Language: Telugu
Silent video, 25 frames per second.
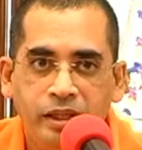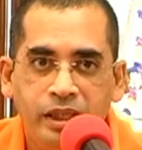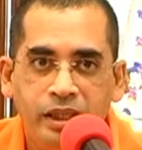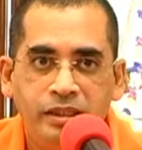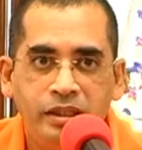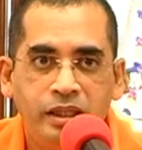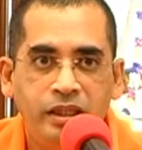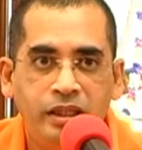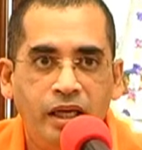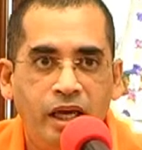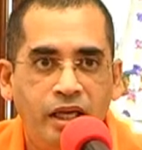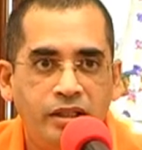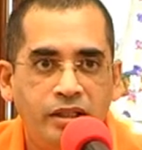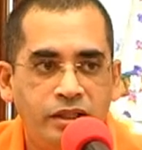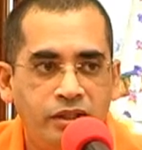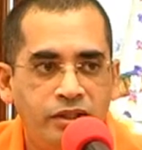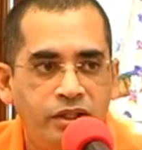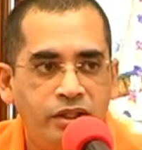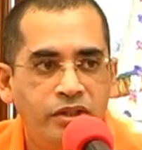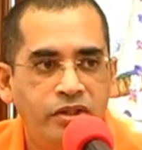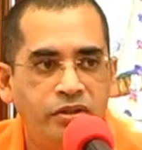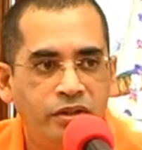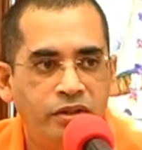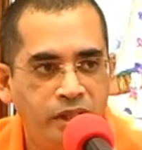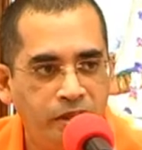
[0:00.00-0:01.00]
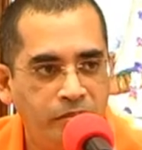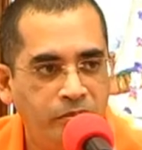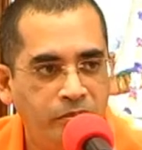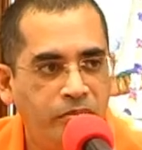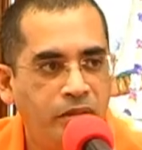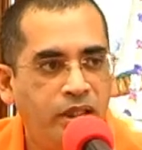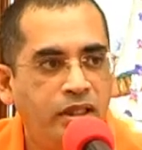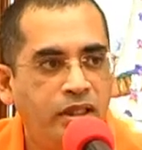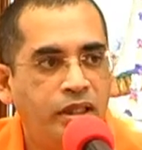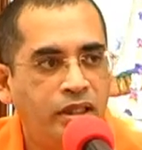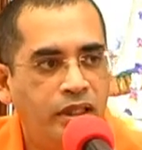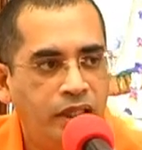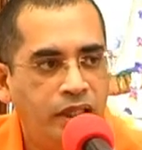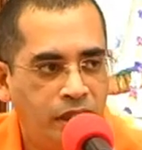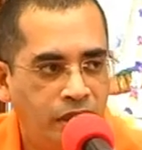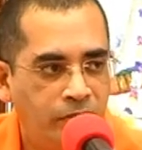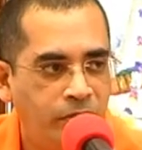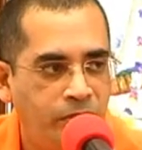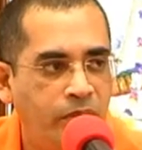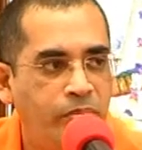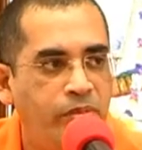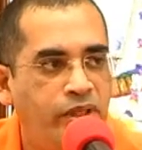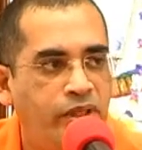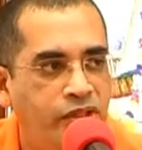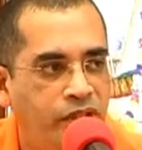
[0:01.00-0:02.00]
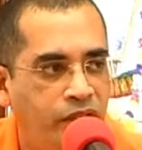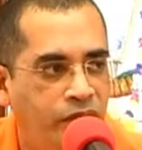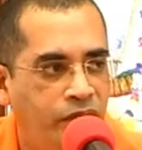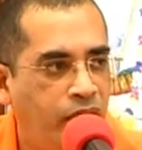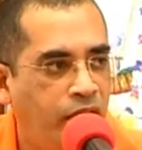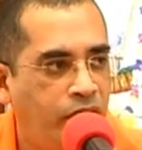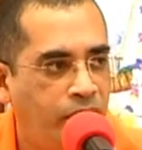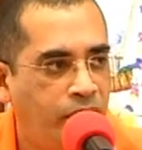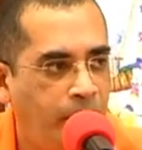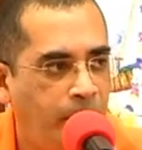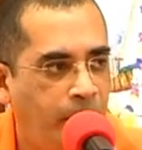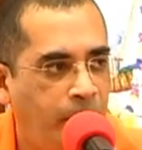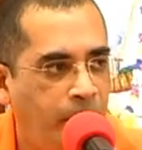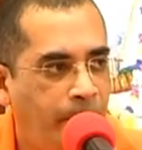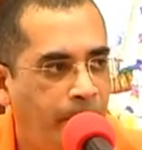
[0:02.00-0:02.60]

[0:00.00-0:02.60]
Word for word: ఈ సన్యాసి శిష్యుల్ని మదర్ దగ్గరికి పంపించేవారు